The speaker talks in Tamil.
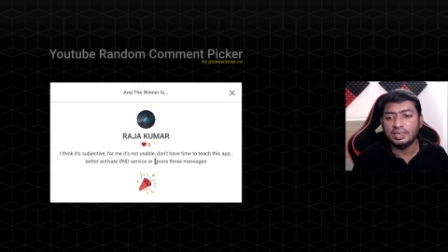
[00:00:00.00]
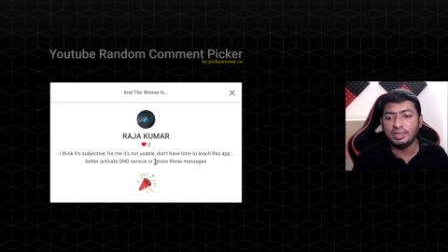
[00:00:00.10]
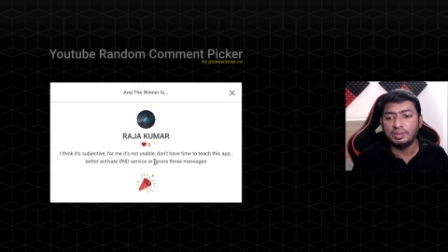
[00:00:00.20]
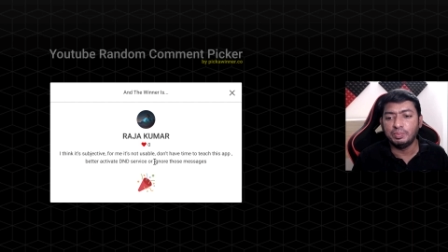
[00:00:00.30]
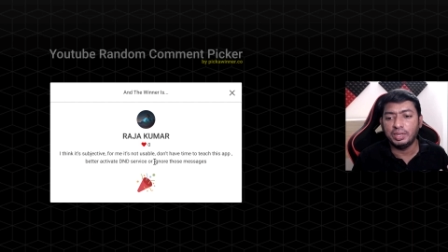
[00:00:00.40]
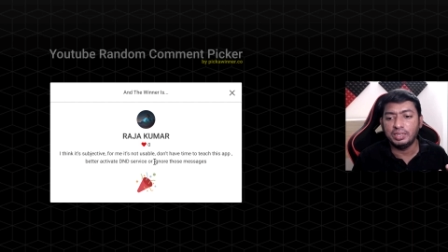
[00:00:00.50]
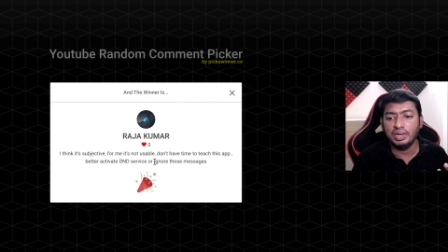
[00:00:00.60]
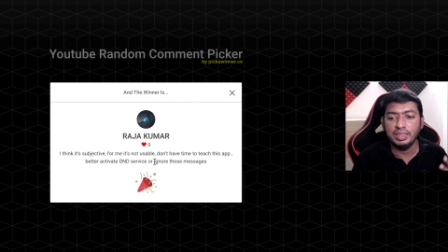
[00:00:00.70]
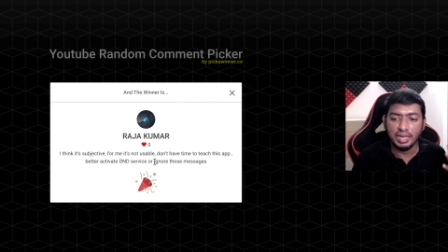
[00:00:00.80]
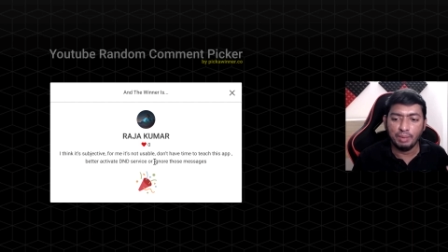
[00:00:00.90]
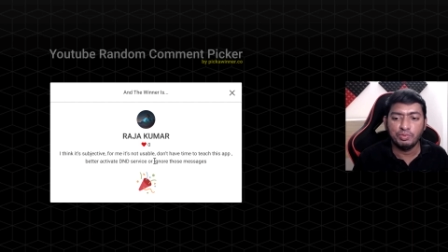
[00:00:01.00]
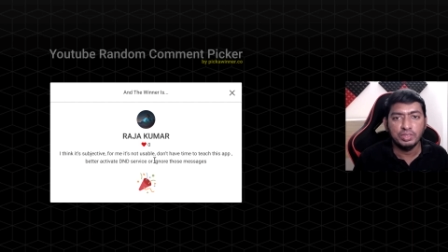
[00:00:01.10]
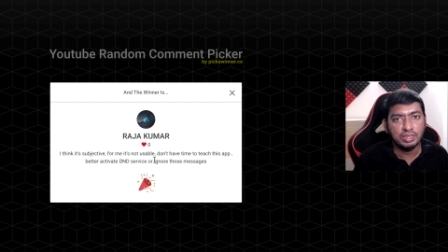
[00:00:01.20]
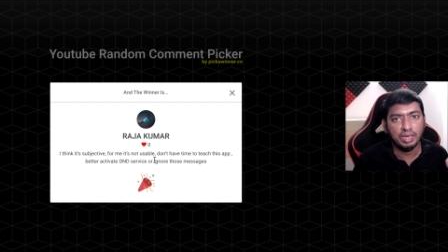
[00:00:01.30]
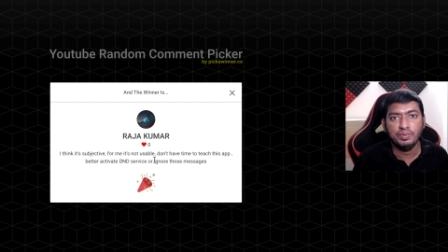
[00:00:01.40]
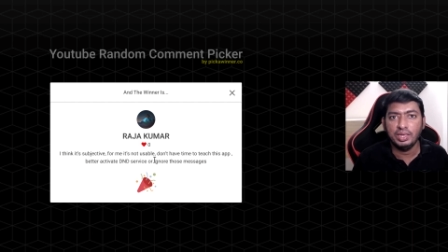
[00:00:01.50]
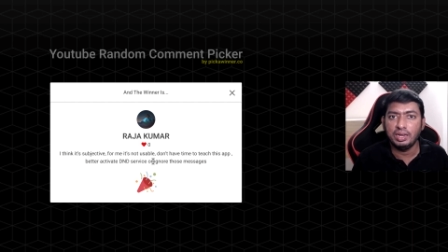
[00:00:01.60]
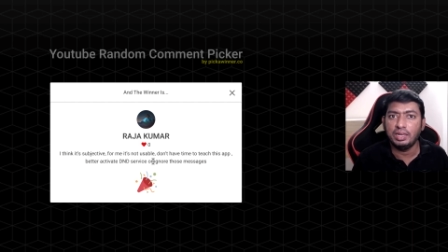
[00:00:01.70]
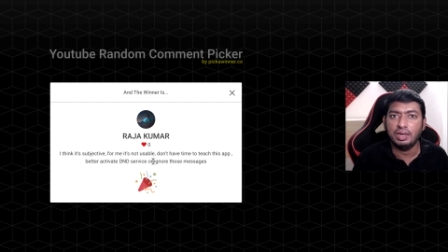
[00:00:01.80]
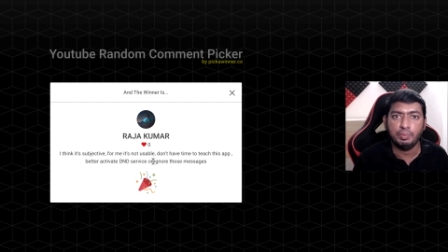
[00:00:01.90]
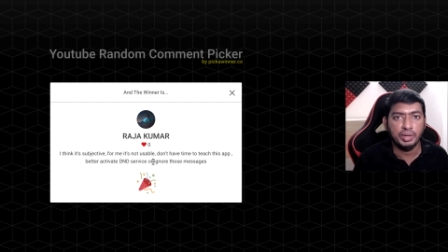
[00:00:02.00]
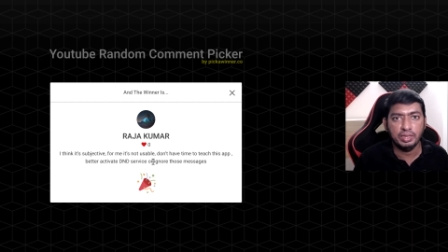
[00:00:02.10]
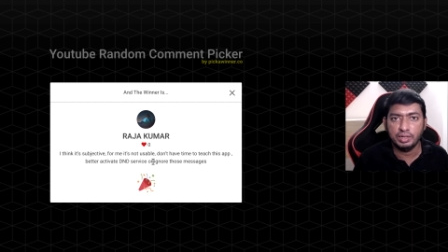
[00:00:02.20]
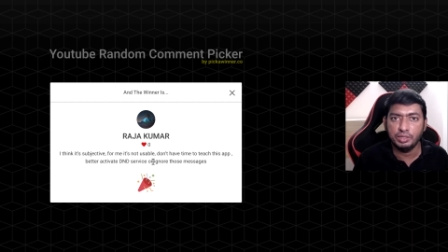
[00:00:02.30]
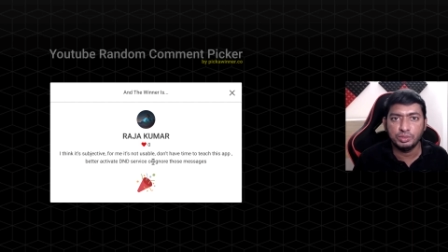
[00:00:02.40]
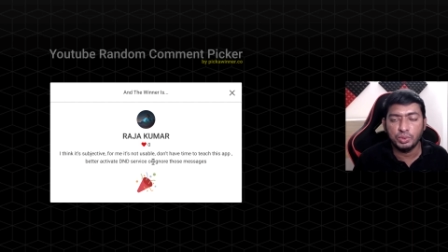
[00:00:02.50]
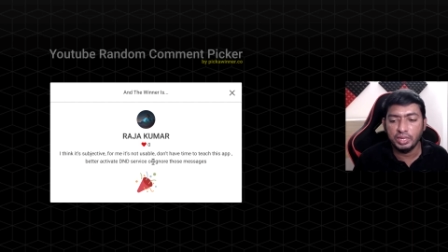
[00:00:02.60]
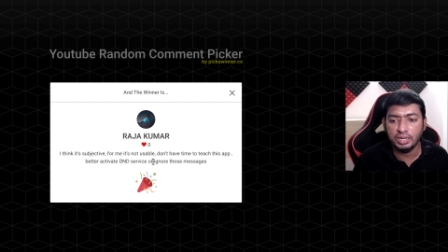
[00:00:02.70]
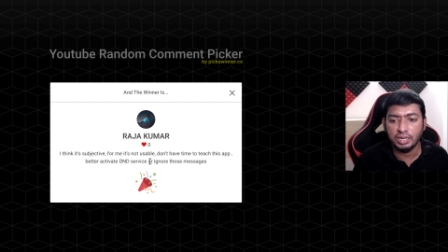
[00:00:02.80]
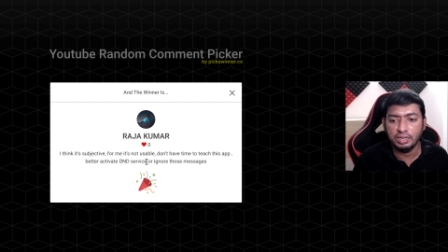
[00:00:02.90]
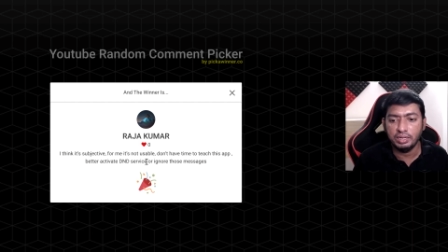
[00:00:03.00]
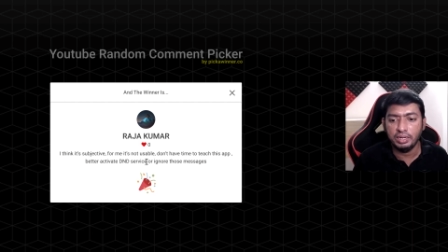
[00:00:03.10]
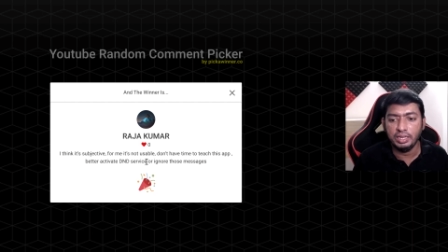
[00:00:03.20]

um, அதனால் இந்த ஆப் வந்து தேவையில்லை அப்படிங்கிறதையும் சொல்லியிருக்காரு